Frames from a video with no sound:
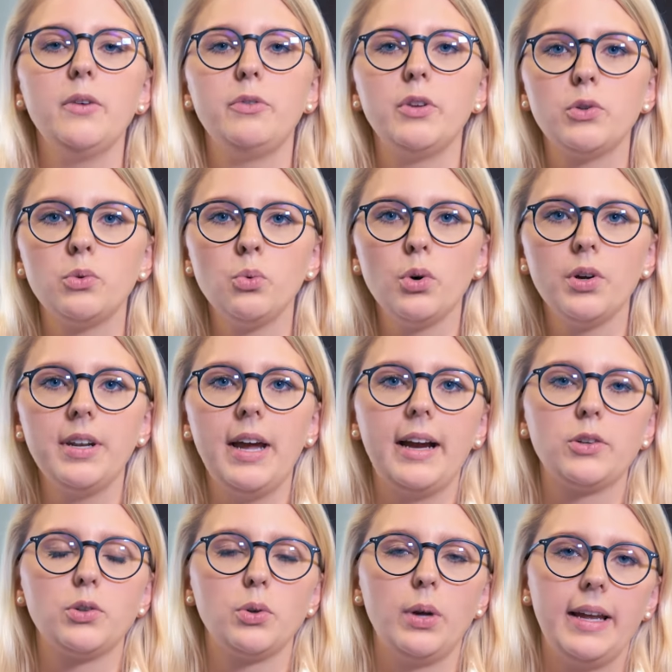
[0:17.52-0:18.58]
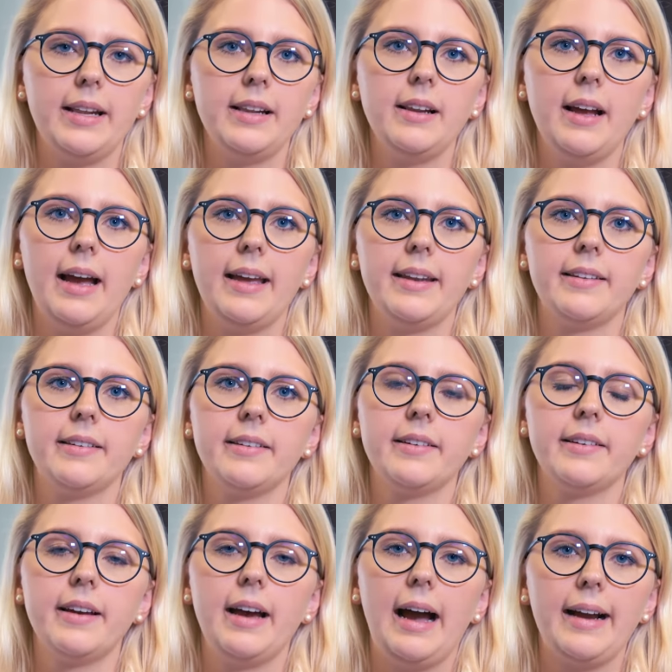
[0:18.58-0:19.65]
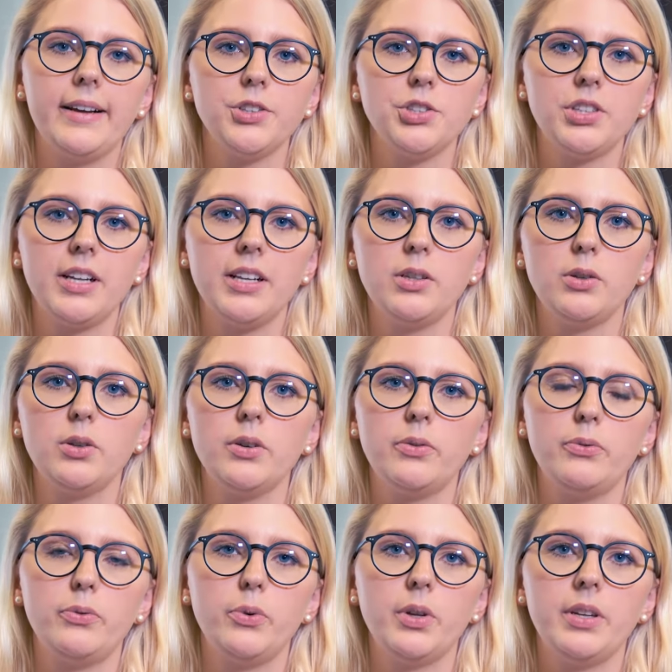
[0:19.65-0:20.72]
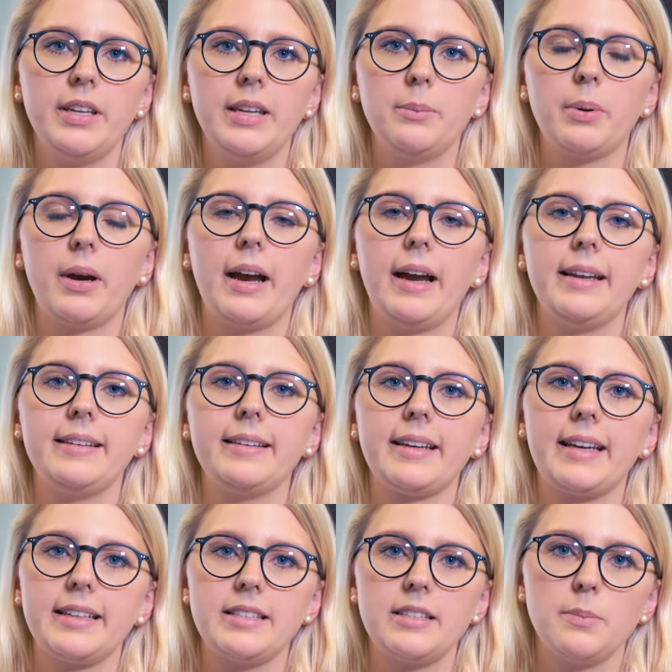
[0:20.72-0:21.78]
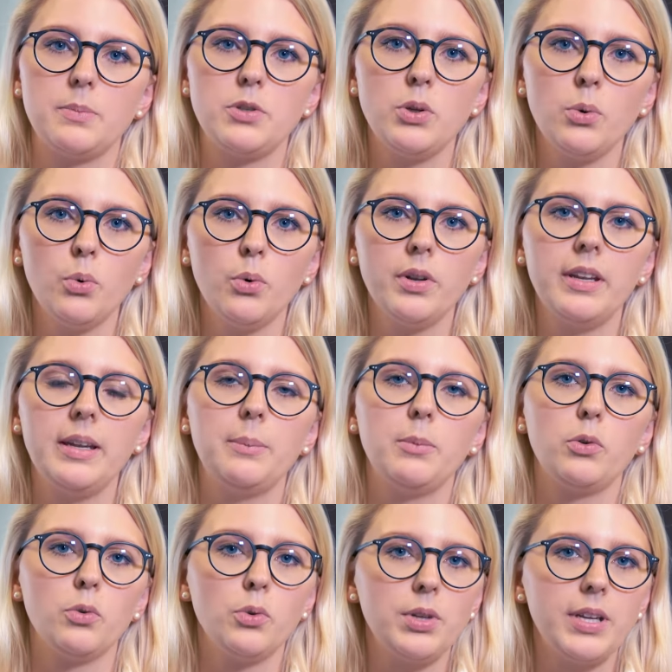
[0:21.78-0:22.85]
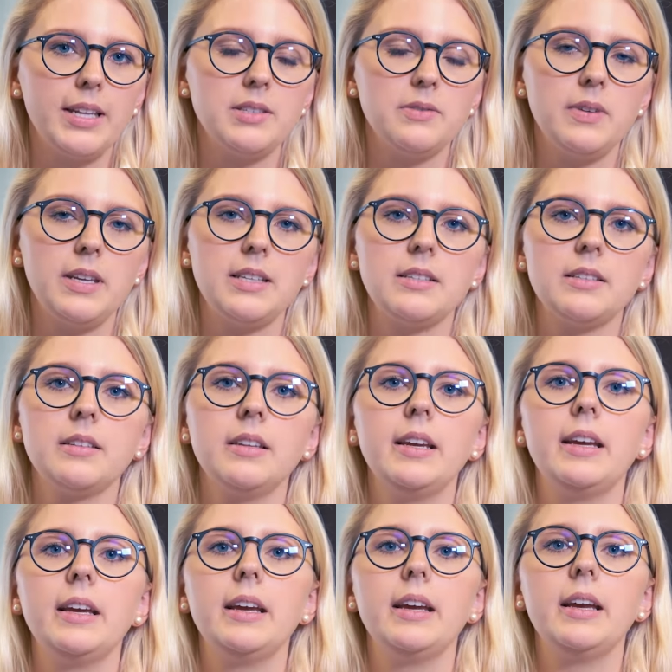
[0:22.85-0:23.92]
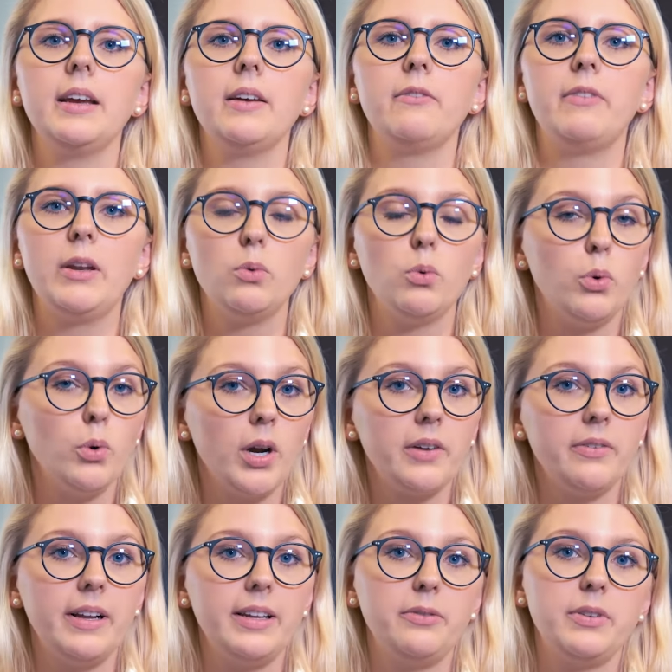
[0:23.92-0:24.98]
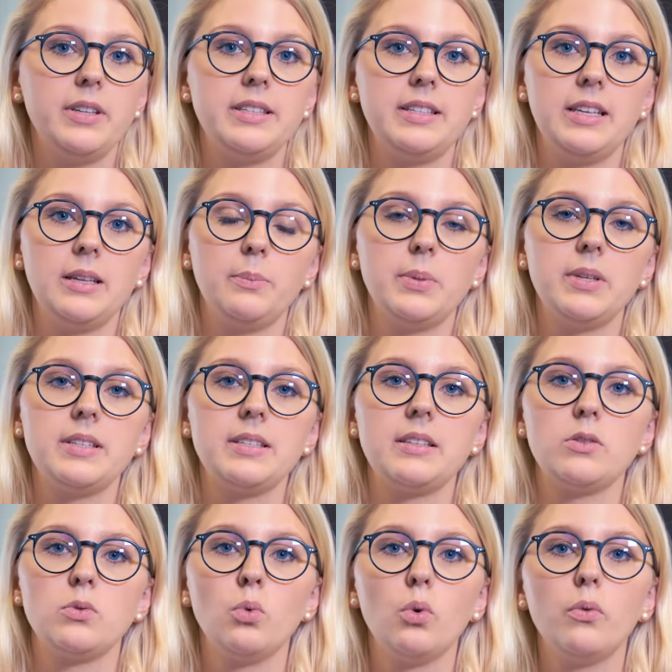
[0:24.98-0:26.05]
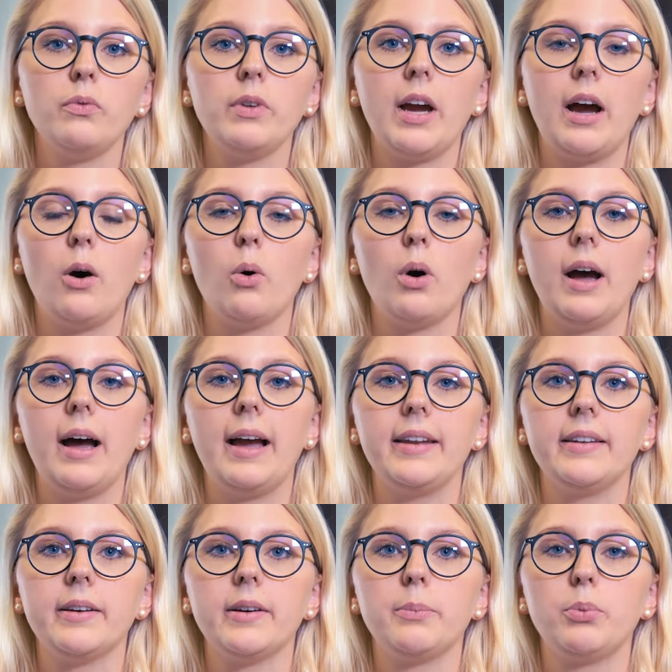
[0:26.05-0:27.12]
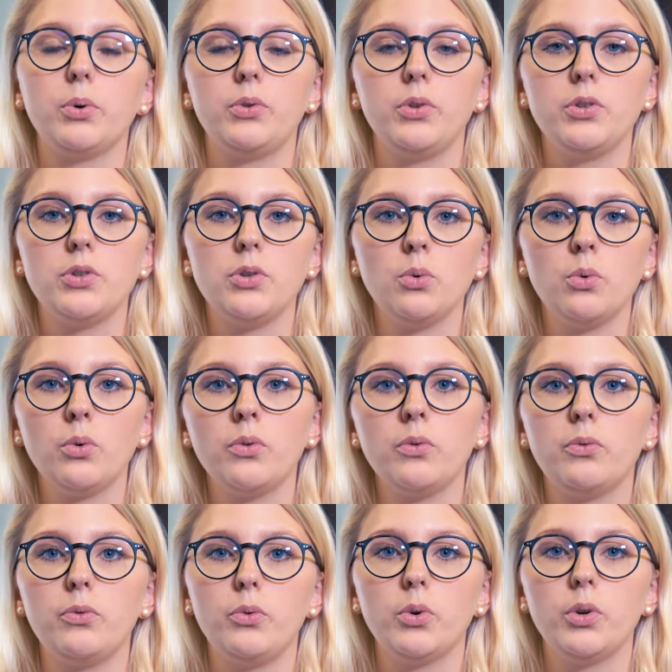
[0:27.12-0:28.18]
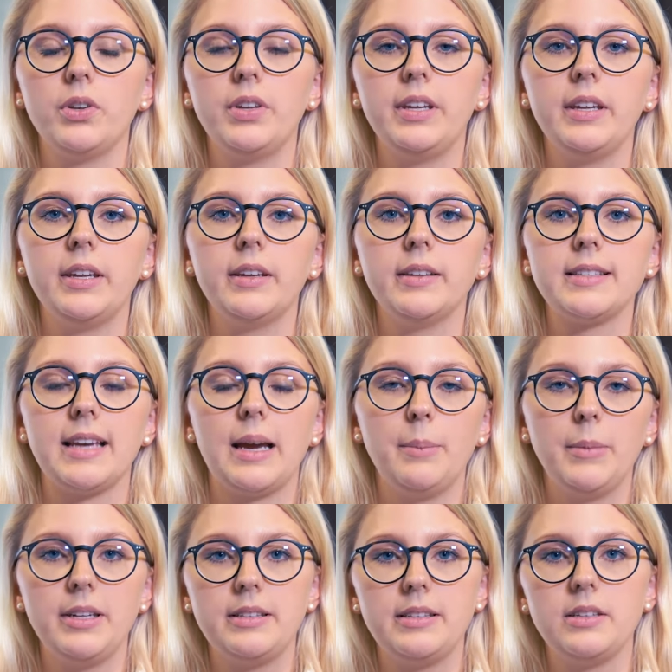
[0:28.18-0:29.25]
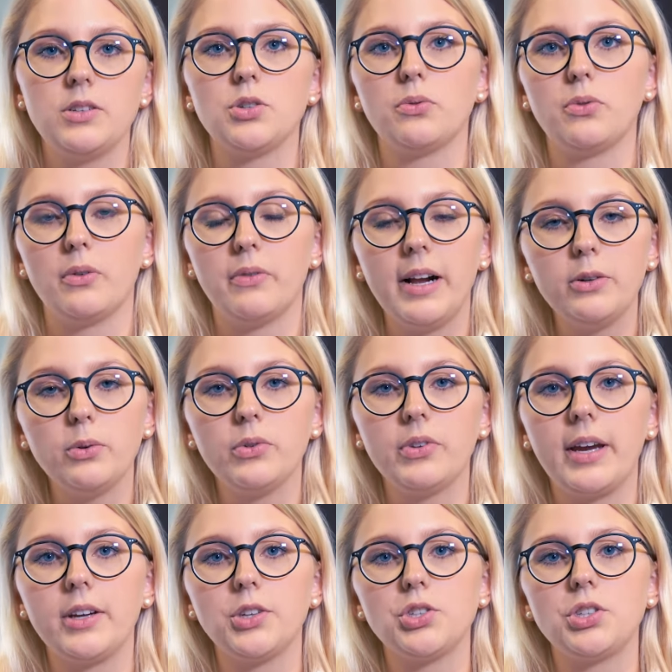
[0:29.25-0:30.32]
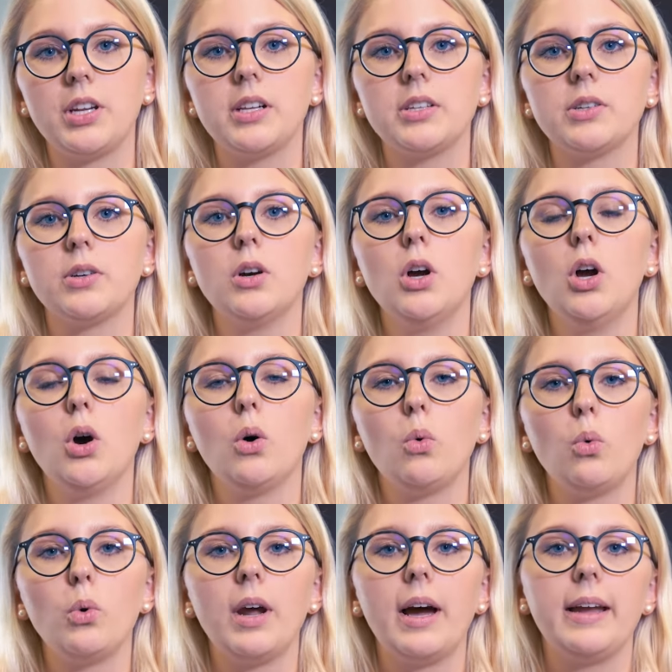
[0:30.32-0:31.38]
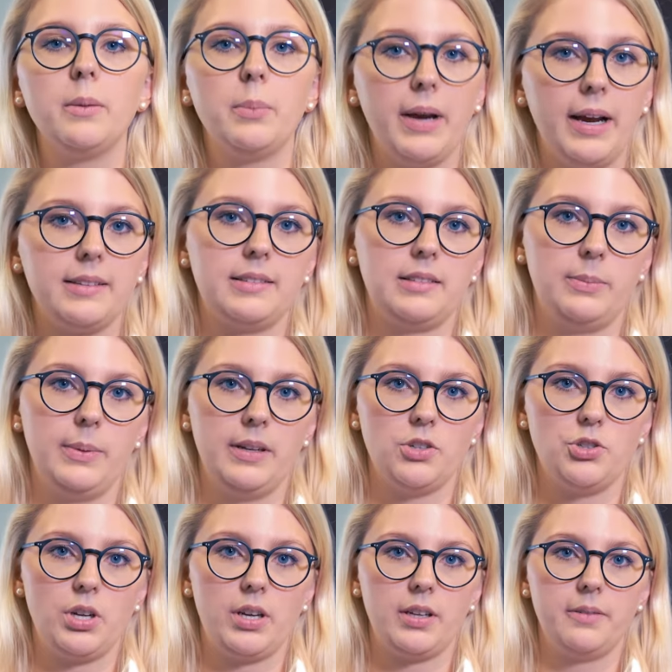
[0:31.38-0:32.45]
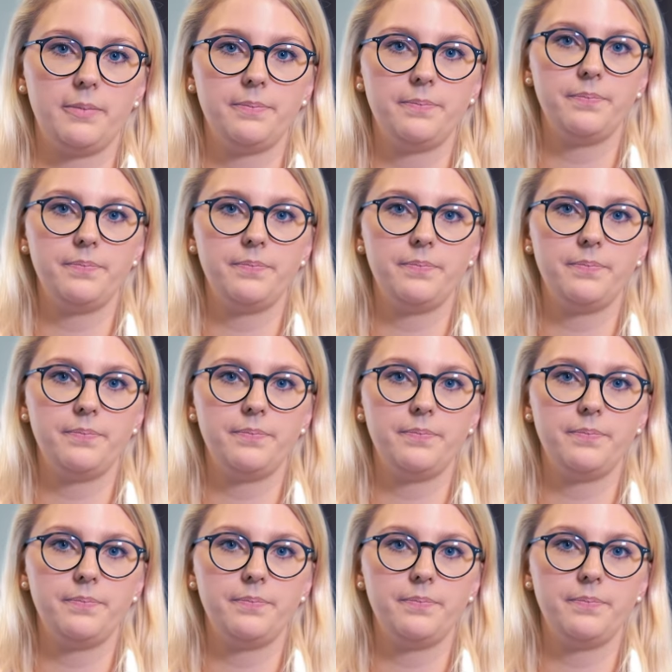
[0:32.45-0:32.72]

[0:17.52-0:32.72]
Wir suchen aktuell eine Angestellte für den Bereich Rezeption im Gesundheitswesen, wenn du höher qualifiziert bist, suchen wir auch eine Position für die zahnmedizinische Verwaltungsangestellte oder eine Praxismanagerin.